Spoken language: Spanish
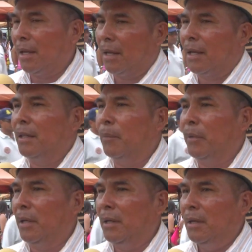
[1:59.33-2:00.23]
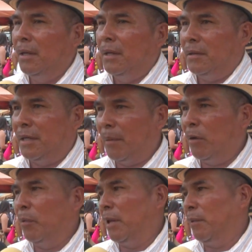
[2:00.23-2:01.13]
es alcalde, pues
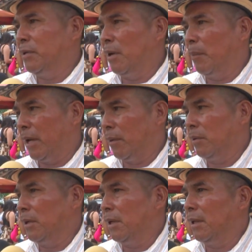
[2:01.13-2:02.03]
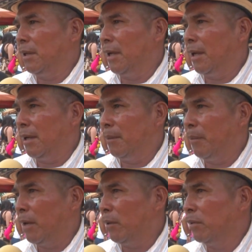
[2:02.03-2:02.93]
lleve los beneficios al barrio. El,
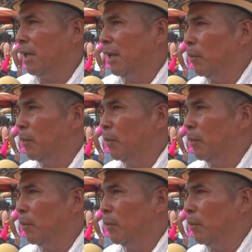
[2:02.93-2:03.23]
barrio tiene